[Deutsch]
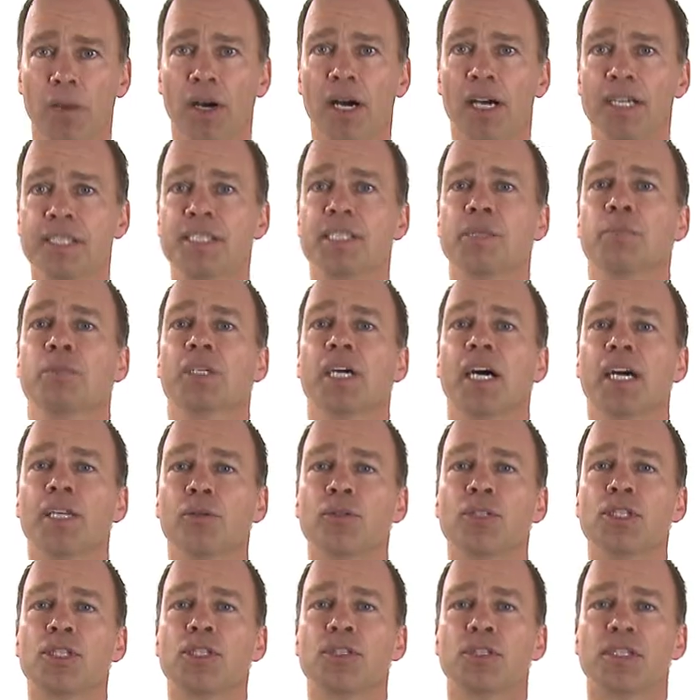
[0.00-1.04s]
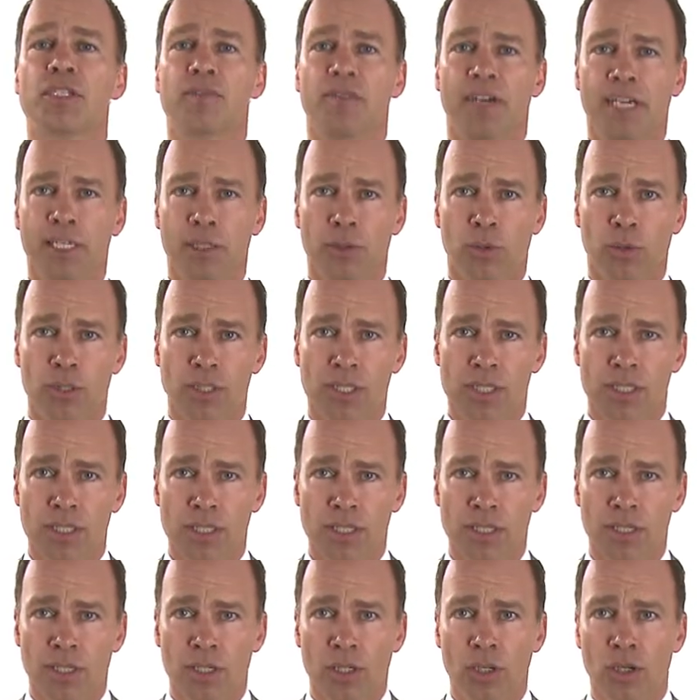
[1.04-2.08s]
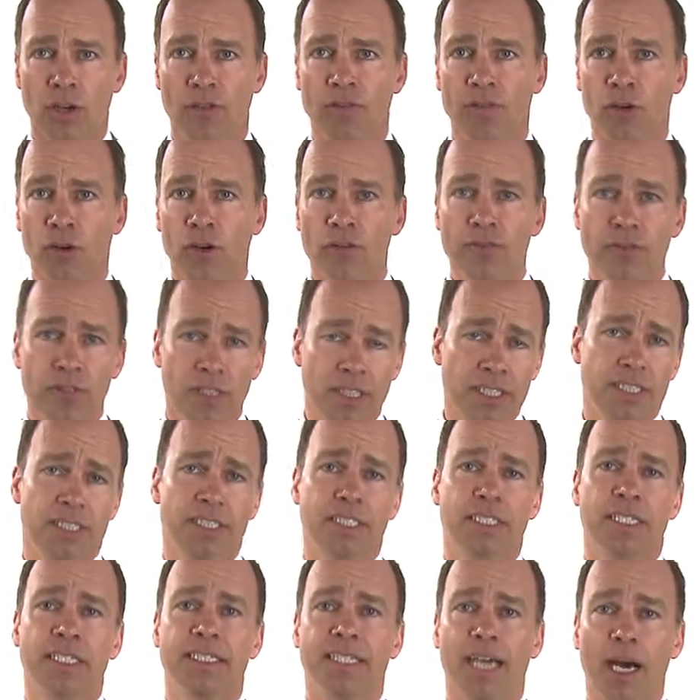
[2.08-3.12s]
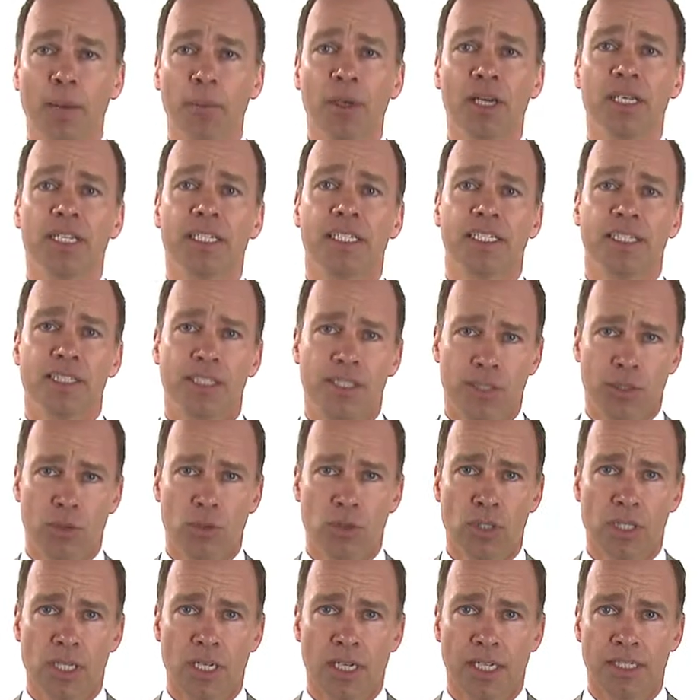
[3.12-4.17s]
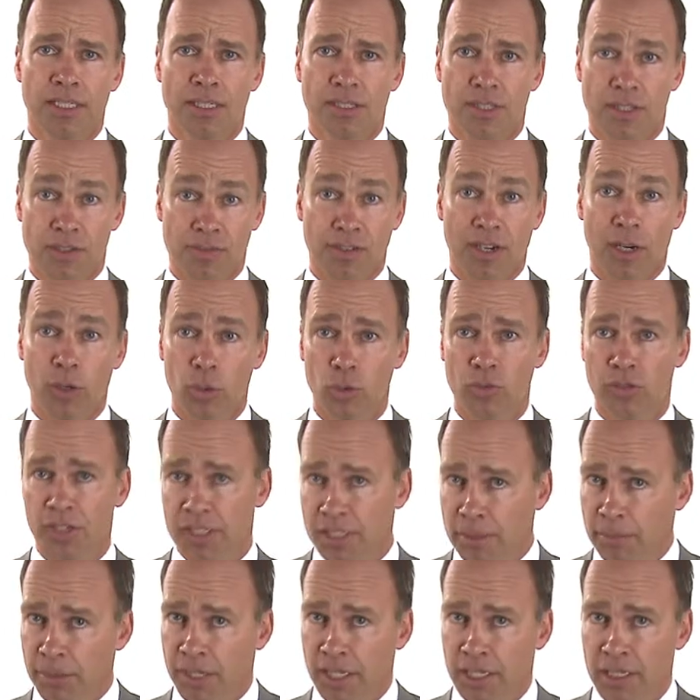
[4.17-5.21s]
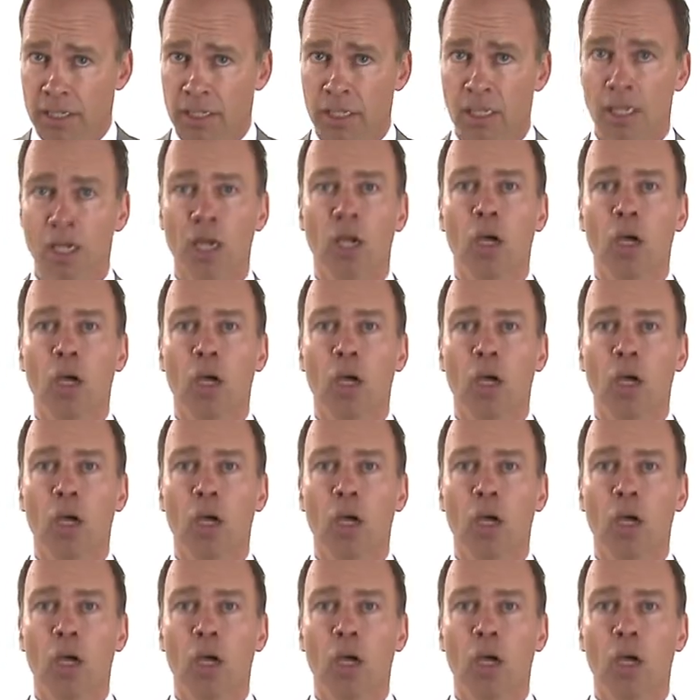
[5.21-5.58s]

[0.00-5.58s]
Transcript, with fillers: Bereits im Jahr 1992 veröffentlichte der damalige Institutsleiter des Fraunhofer IPA